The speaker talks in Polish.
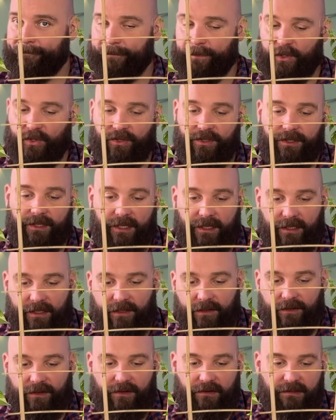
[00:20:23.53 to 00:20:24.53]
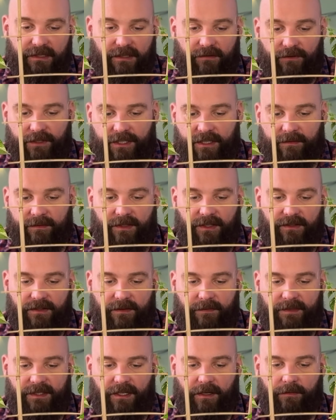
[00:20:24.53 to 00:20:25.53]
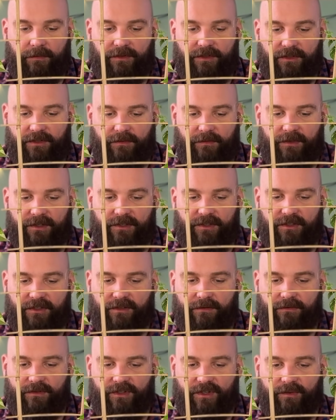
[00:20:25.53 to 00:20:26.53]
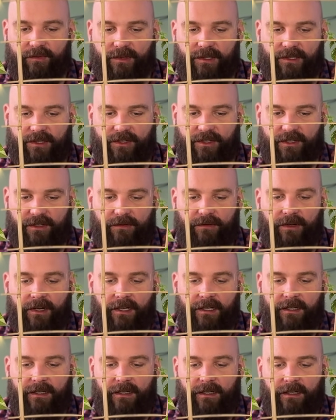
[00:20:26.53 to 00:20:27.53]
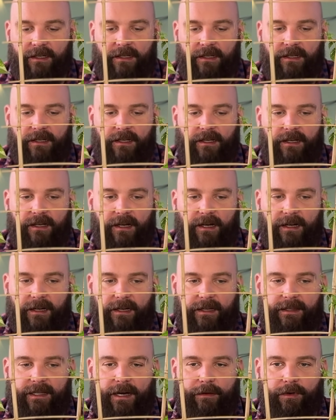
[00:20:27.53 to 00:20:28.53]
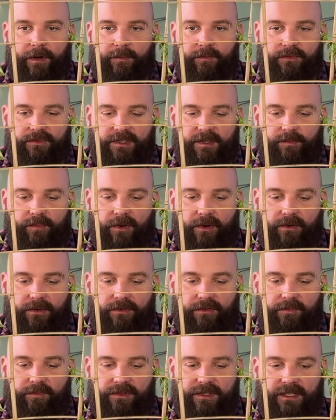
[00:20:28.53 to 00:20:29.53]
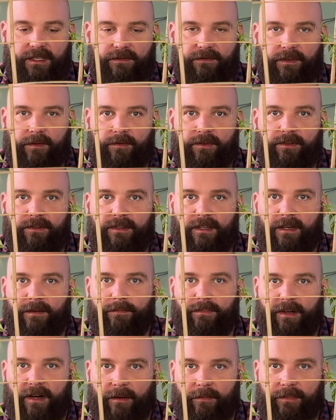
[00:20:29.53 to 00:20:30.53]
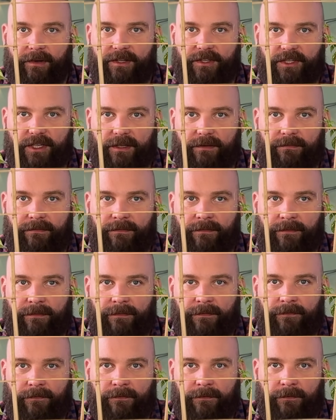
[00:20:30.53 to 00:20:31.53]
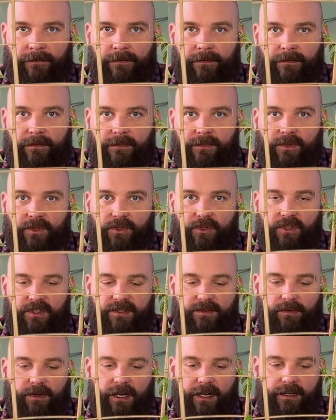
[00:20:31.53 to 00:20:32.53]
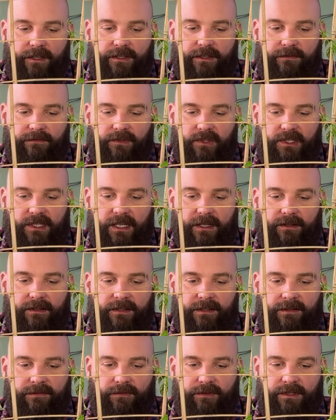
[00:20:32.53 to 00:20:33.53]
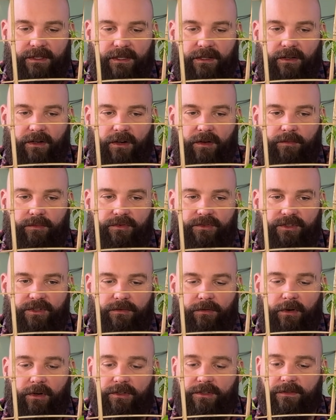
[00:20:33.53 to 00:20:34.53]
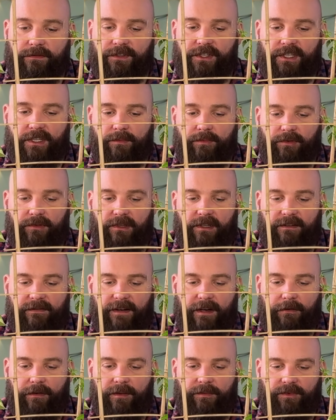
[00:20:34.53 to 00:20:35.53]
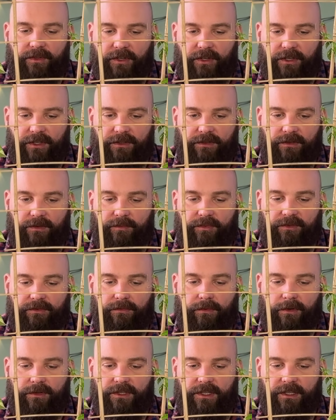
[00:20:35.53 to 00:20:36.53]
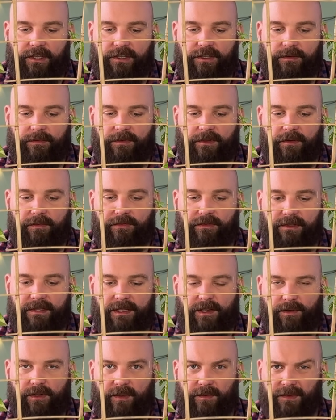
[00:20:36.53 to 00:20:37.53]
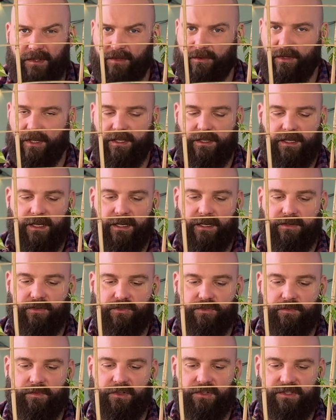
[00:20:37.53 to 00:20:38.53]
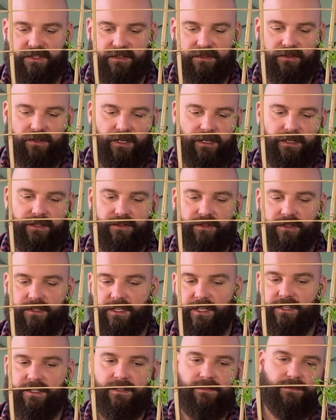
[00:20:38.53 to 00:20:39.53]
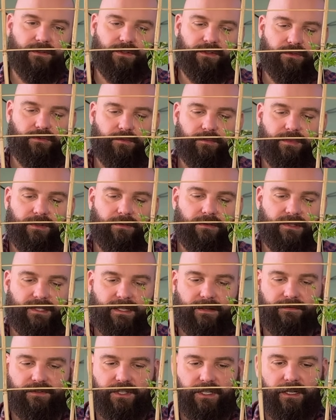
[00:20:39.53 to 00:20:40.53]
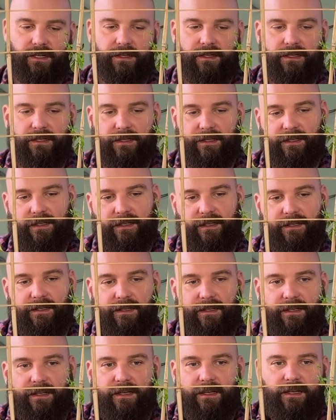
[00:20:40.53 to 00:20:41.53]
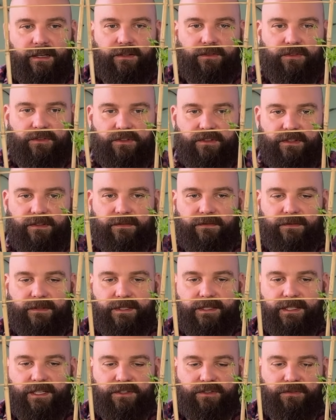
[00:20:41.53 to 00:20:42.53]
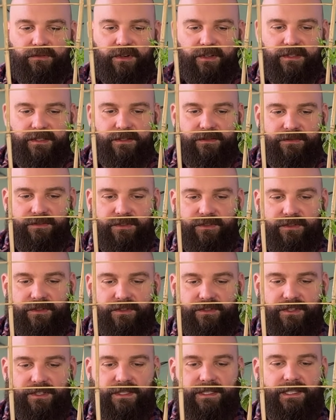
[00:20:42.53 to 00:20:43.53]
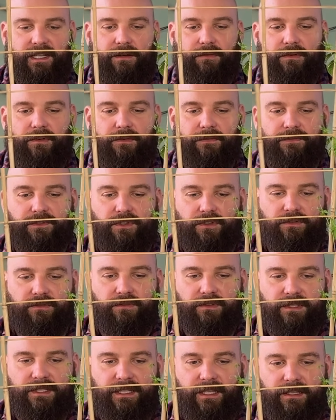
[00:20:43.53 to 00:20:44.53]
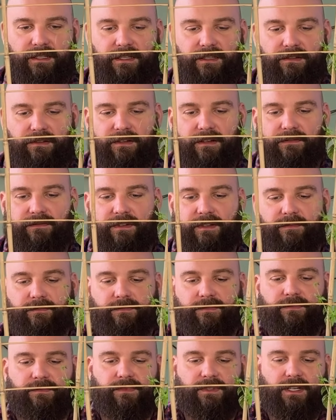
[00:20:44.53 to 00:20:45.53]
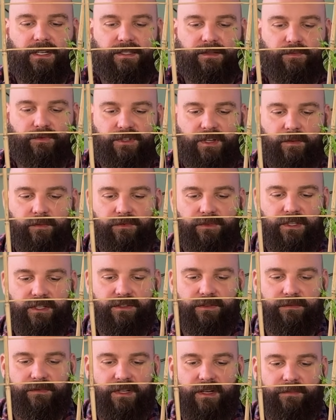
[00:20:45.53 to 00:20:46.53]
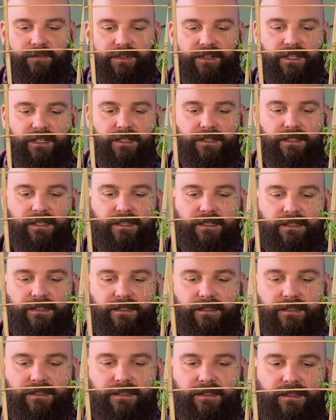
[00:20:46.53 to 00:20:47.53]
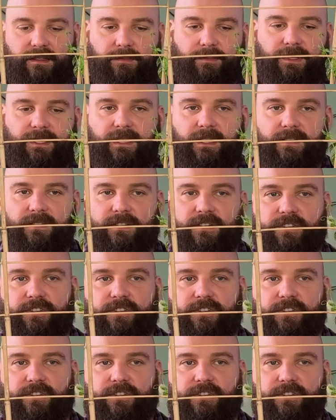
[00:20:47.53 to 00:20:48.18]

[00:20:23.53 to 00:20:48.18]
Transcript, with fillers: No i tak nie do końca wiedziałem, co z nim zrobić, czy on będzie żył, czy nie będzie żył ale dałem mu spokój, postawiłem go na parapecie. No i słuchajcie, wiosenne słońce go obudziło. Oczywiście podlewałem trochę to podłoże, tak żeby nie było całkiem suche. Nie jakoś mocno, ale troszeczkę wody tu było zawsze. No i zaczął rosnąć. To się stało w ciągu ostatniego, ja wiem. Teraz musiałem udać tą drabinkę tak na, na patencie